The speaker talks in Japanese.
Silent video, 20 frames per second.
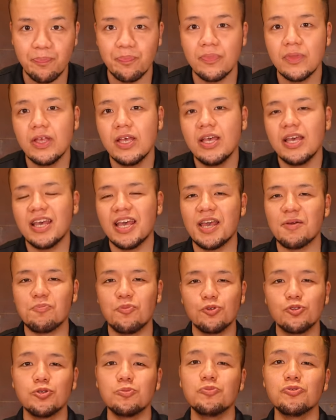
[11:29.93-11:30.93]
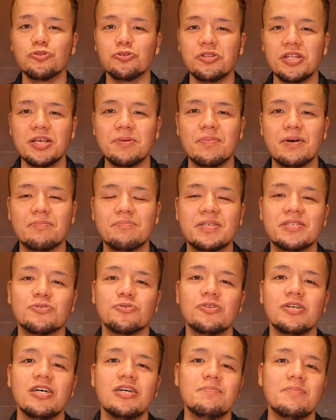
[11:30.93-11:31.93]
えー、もともとね、まあ味
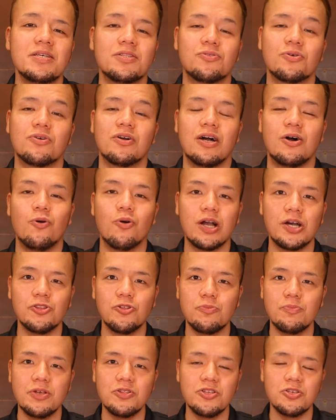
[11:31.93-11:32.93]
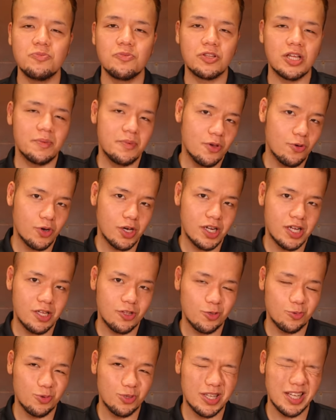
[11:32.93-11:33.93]
噌ラーメンとか他のメニューも食べようか
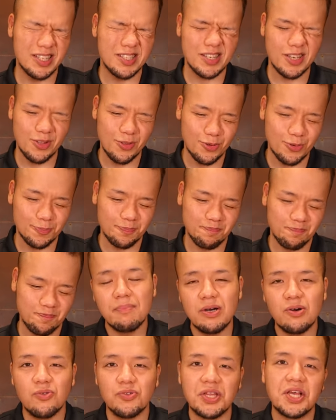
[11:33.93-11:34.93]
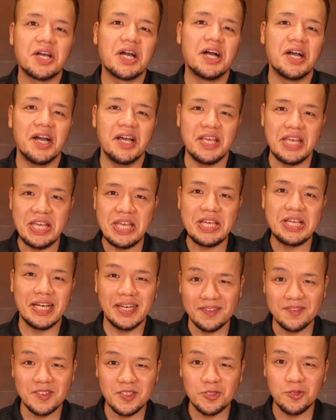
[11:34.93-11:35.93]
なと思ったんですけど、まあお腹がいい
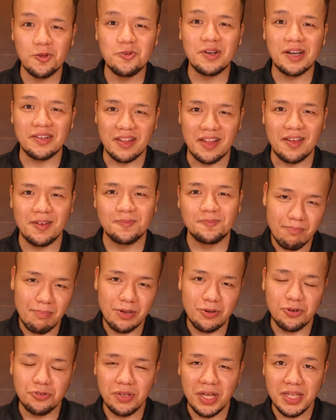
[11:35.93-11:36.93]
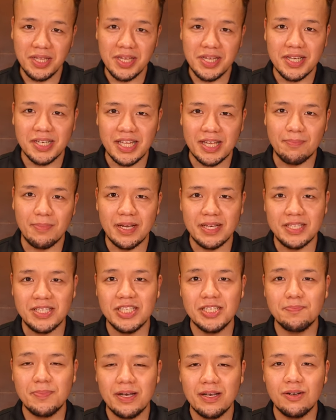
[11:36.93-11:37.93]
感じというかね、まあこの辺りがね、まあ
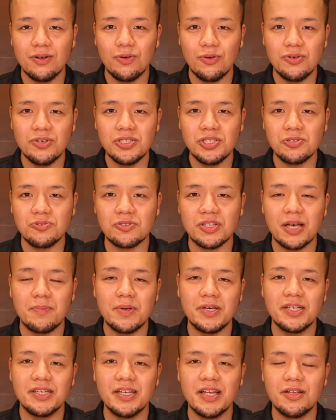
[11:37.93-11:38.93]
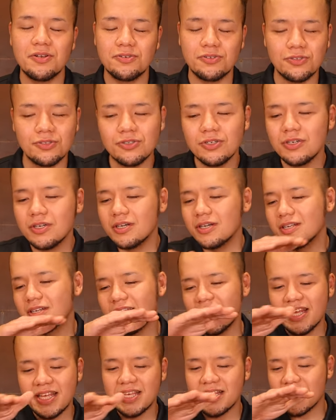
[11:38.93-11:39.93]
一番美味しく食べられる
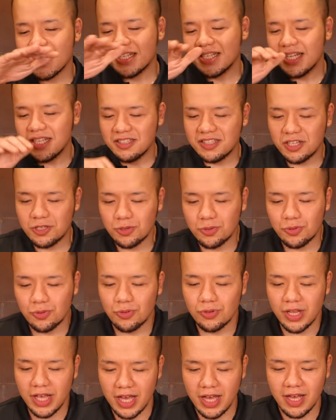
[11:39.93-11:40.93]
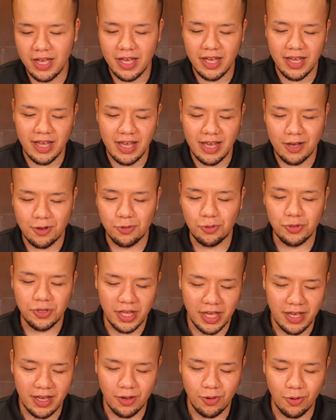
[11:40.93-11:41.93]
ラインかなってところで、えー、ここ
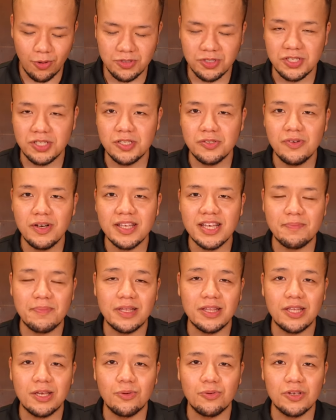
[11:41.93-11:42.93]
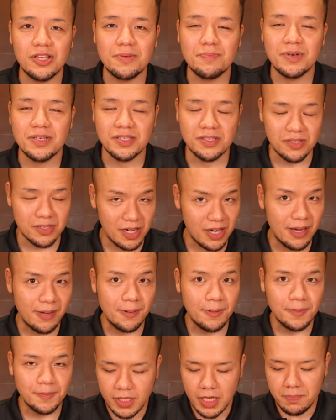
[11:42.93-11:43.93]
で本日はやめておきますが、
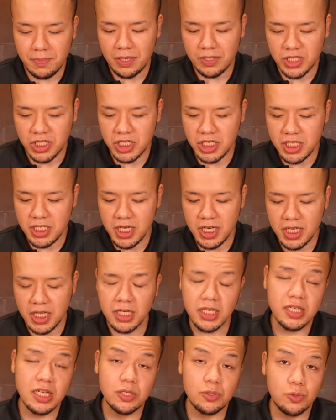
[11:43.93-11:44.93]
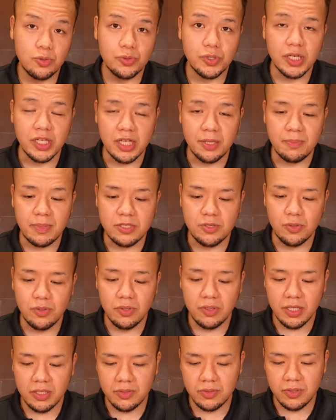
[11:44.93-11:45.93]
いやまあ知り合いだからどうとかね、まあ
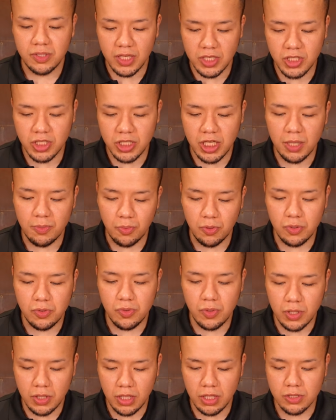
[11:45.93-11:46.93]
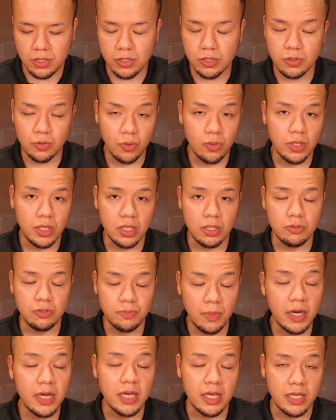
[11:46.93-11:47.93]
忖度なしで僕はね、すごいう
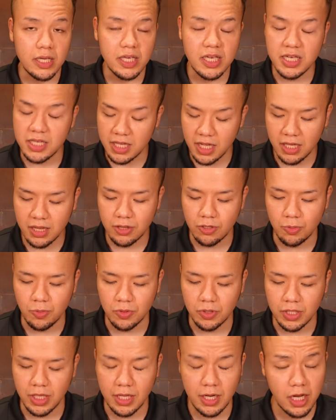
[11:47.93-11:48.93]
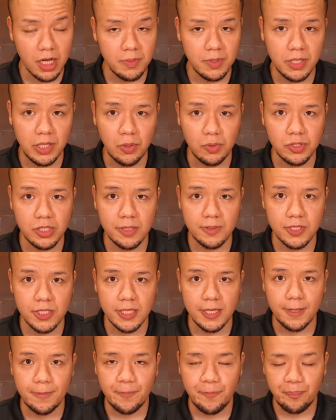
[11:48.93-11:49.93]
まい、いいなって思ったラーメンでございま
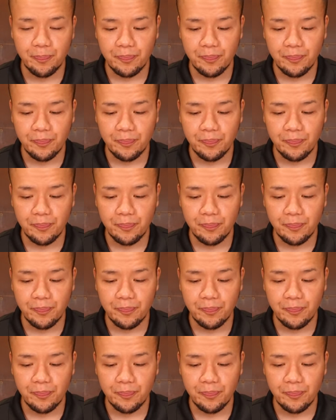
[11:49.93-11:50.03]
した。